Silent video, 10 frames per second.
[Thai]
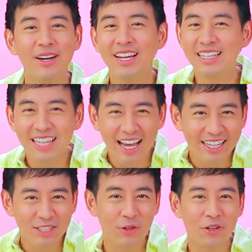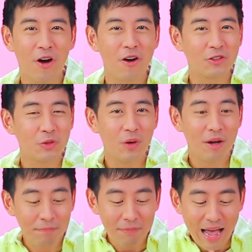ก็เลยใช้ส่วนของตัว
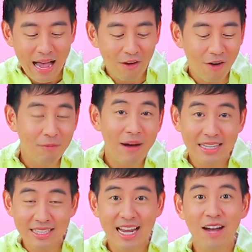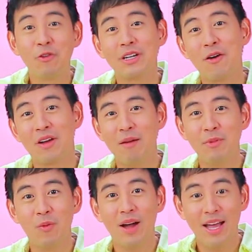ปากของภาชนะของเราครับ
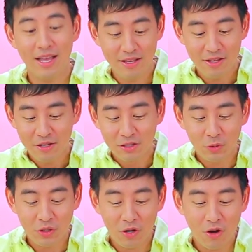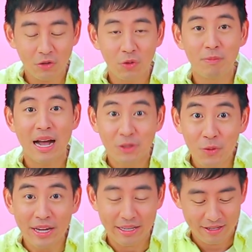หรือว่าส่วนของตัวปาก
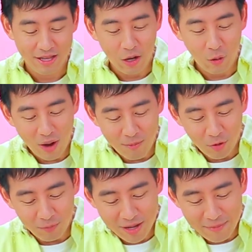ถ้วยความลงไป